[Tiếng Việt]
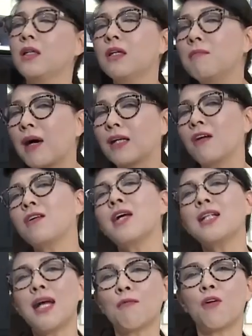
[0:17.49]
Nhưng mà nói
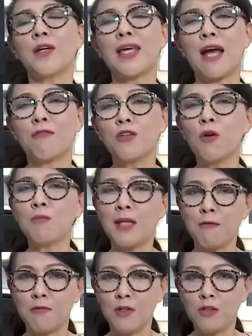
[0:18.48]
đến thăm ngôi nhà Phương Dung,
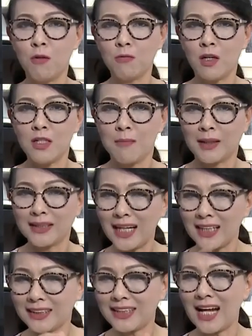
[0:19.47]
thăm Phương Dung thôi, nhưng mà
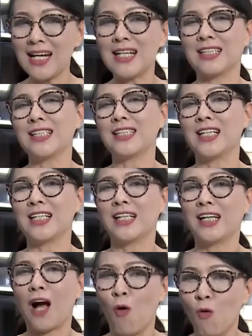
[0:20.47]
chắc chắn là chương trình
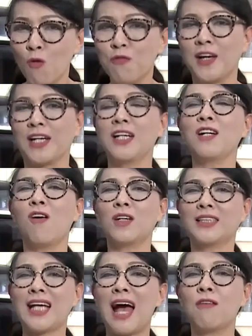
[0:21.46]
Khẩu vị
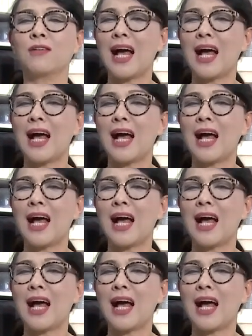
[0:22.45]
Ngôi Sao.